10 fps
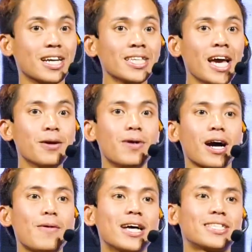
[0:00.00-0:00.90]
những gì mà
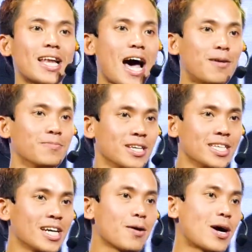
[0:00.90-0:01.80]
các bạn sẽ làm,
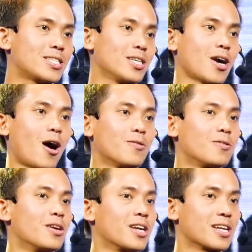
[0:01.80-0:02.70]
những gì các bạn sẽ chọn
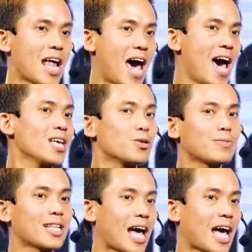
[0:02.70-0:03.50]
để chúng